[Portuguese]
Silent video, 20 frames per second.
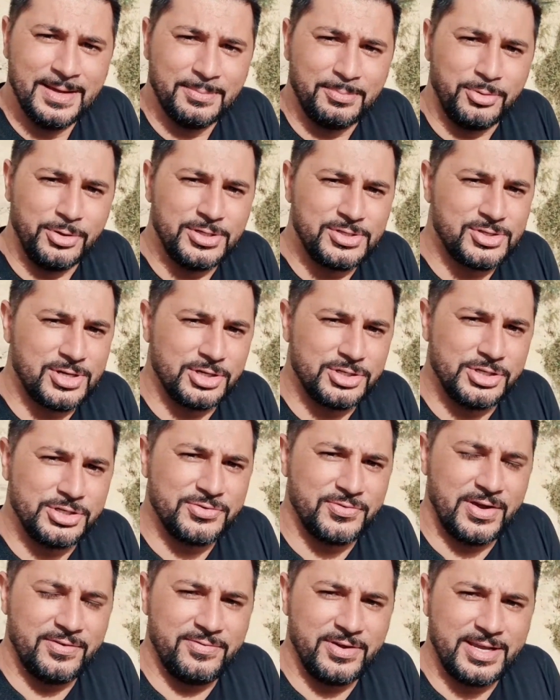Por isso que a gente
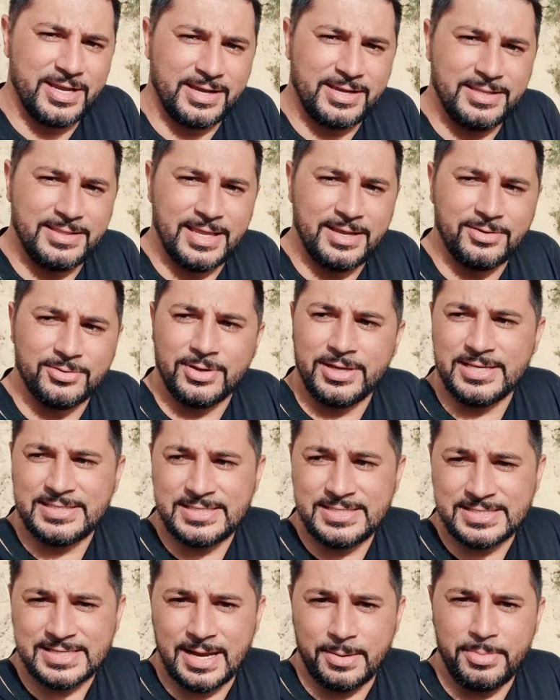vai ver que aqui tem
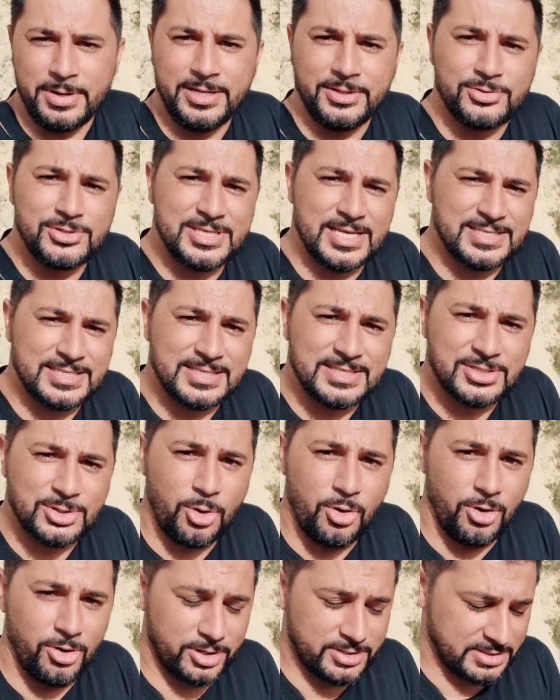esses cabritos, essas
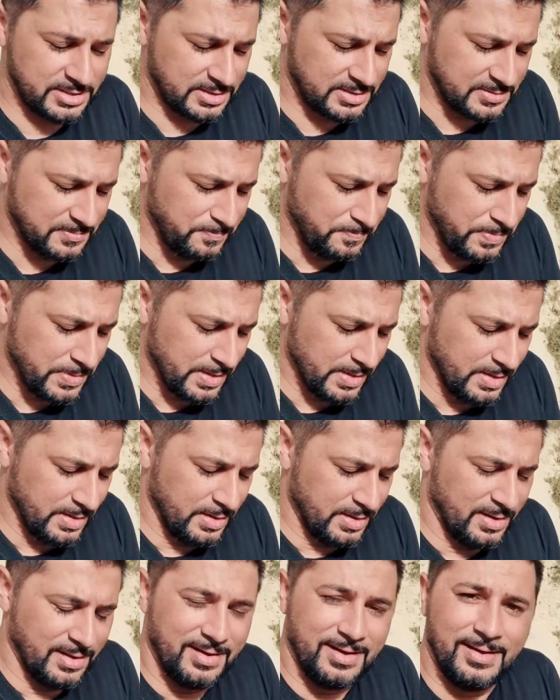corças. Uh,
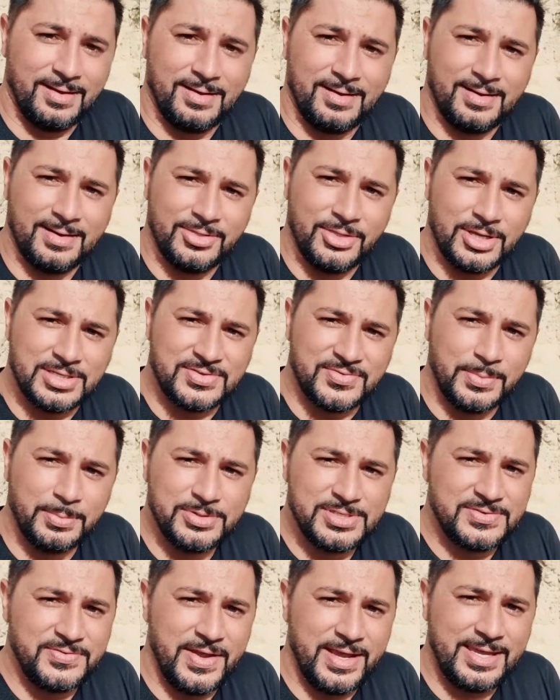ah, nós
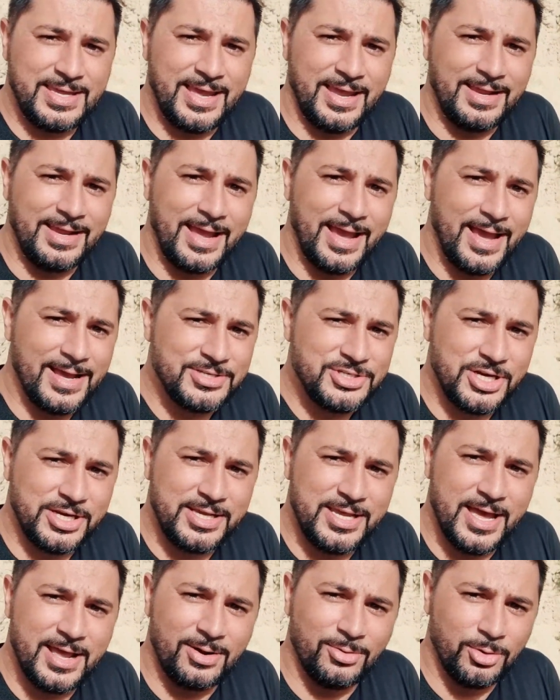vamos ver que Enguede
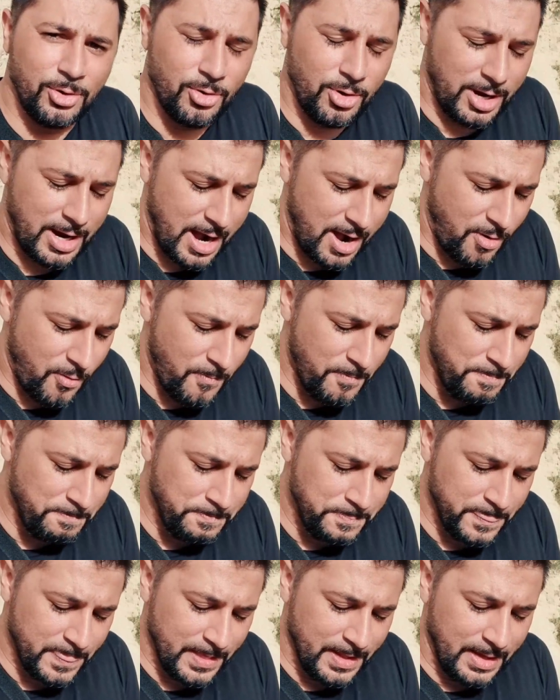aqui era um local
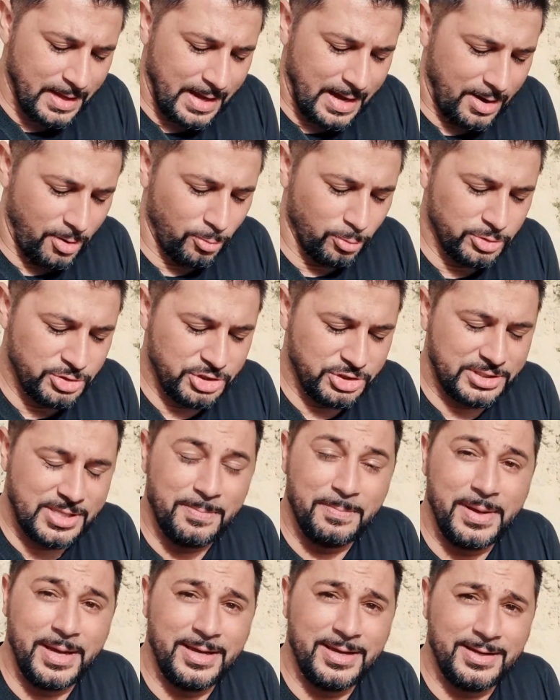aonde
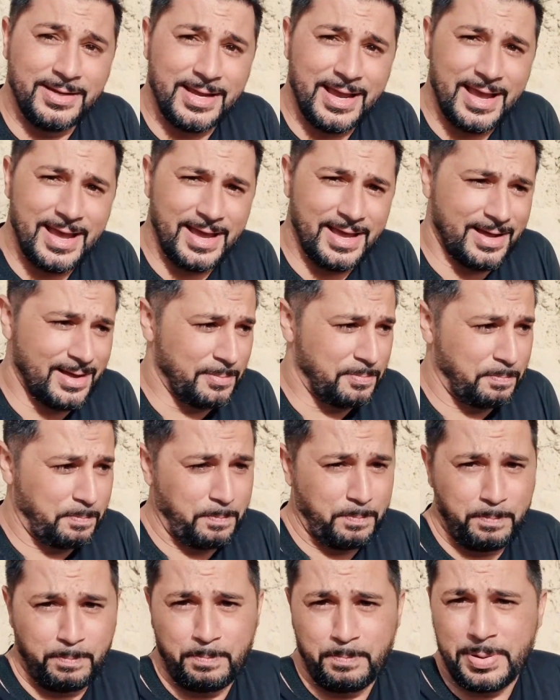também, é,
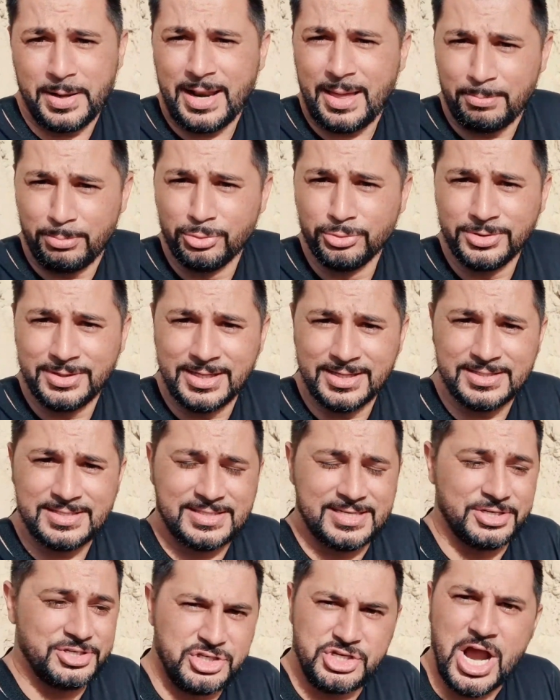pela
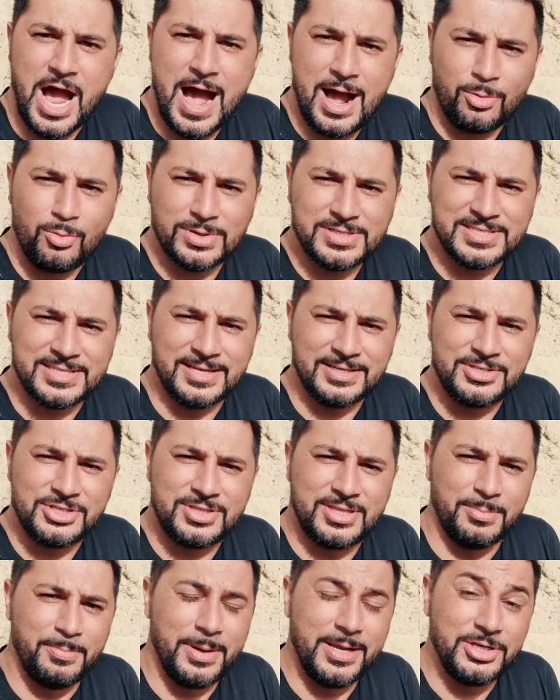abundância de águas, né,
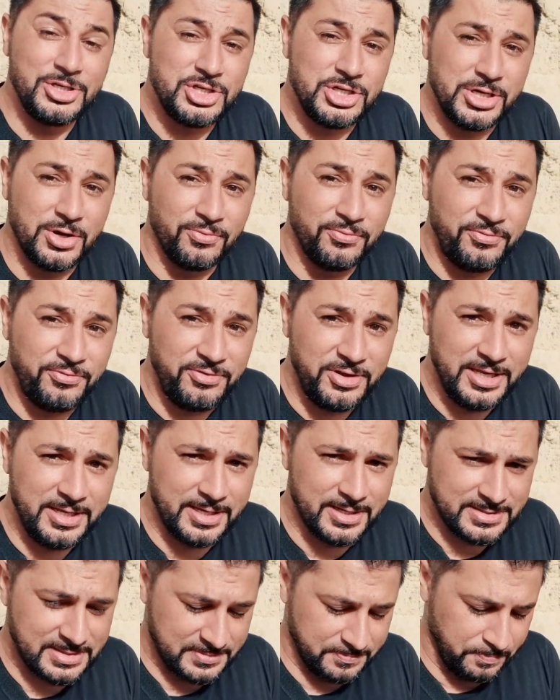também tinham
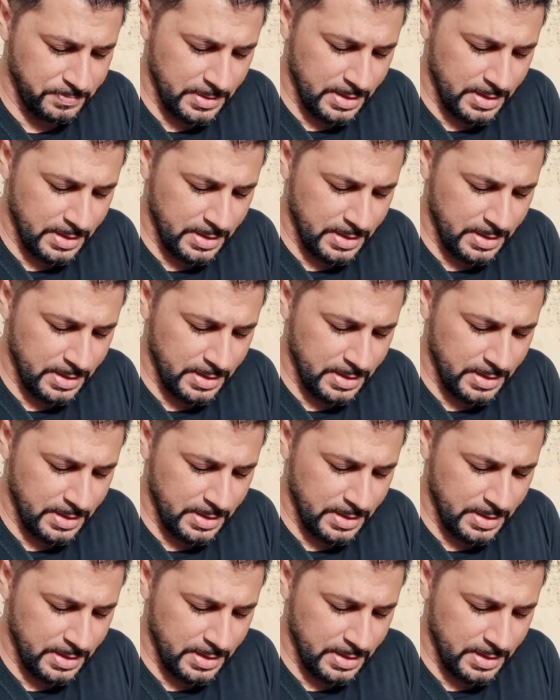vinhas.